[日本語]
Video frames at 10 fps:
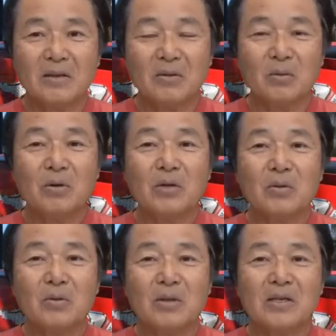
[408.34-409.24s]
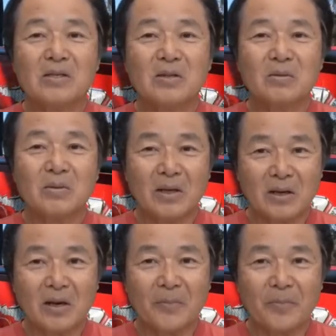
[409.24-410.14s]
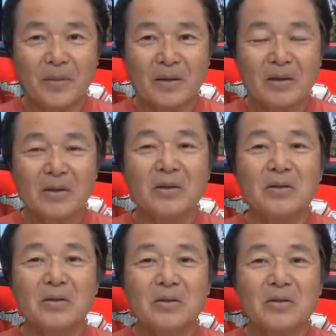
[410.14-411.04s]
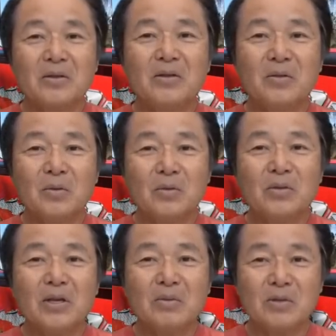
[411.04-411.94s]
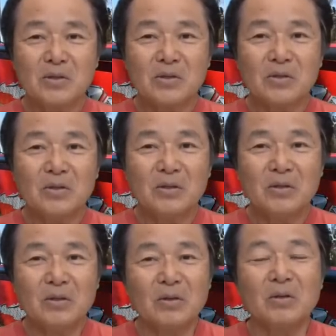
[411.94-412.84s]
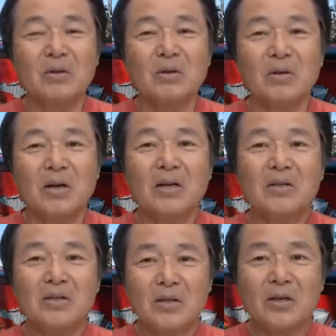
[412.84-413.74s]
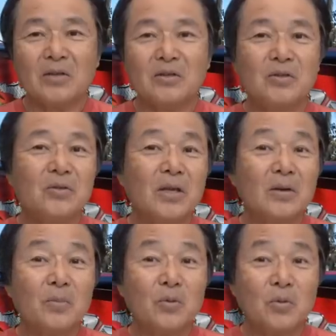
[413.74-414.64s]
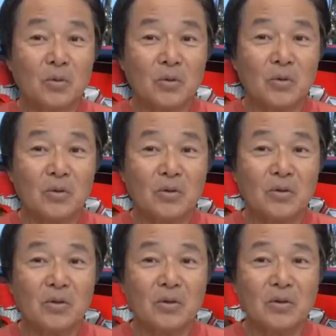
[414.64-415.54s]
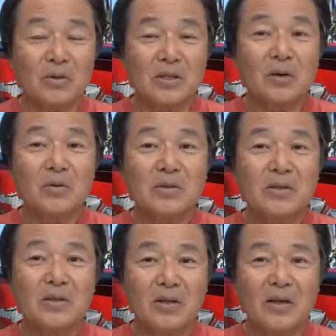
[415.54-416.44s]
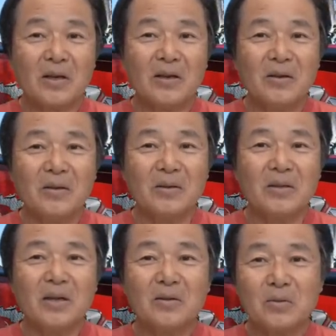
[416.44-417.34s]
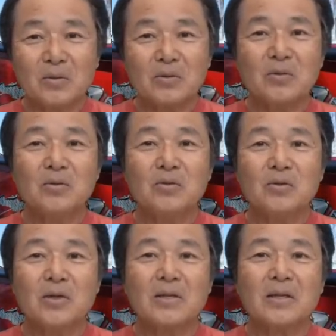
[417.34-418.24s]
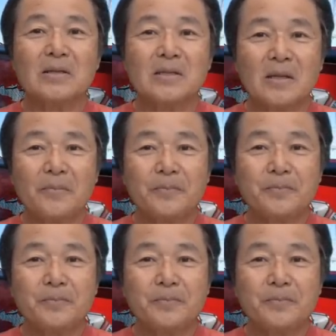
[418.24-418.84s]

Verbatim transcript: のウェイトを出していく中、にいのウー・デイビス、彼にね、じゅうななポンドの差をつけて、ダントツの優勝だったんですね。